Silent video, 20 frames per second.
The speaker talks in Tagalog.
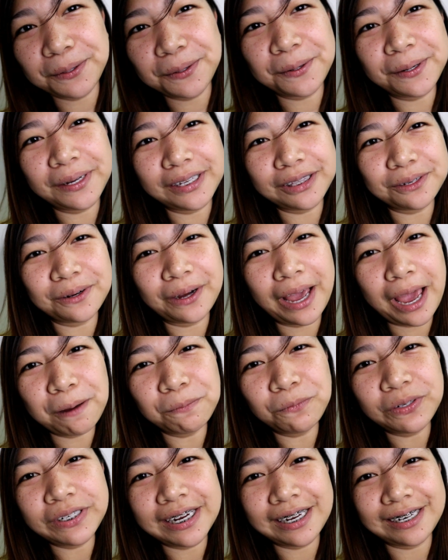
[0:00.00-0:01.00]
ko, itong
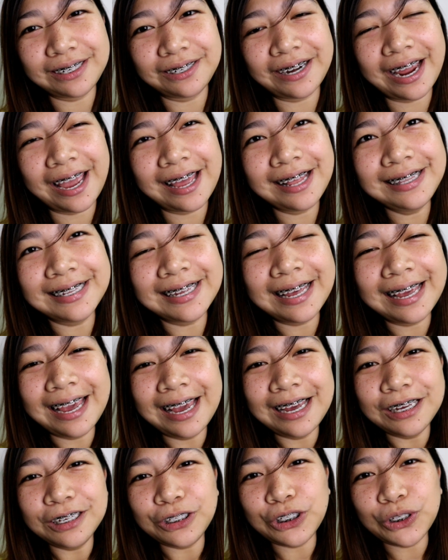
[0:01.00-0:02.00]
M100.
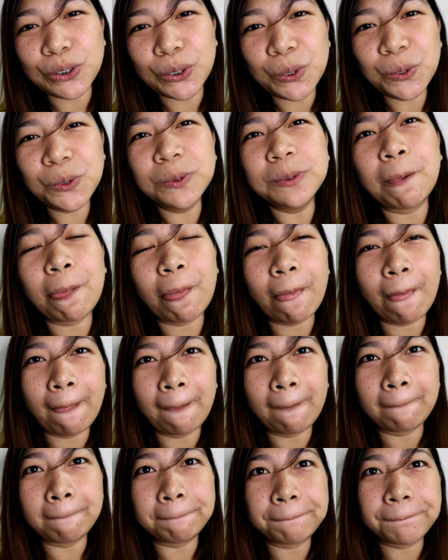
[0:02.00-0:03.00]
So,
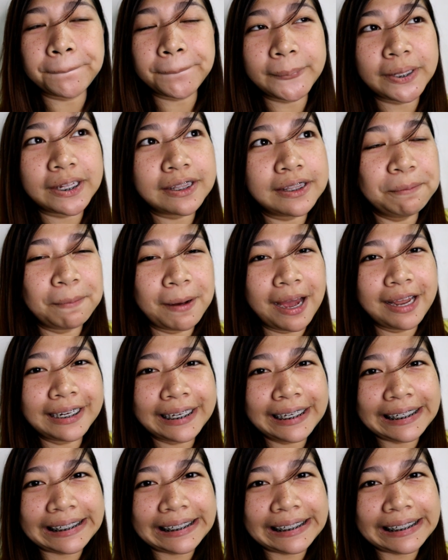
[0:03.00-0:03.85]
'di ba?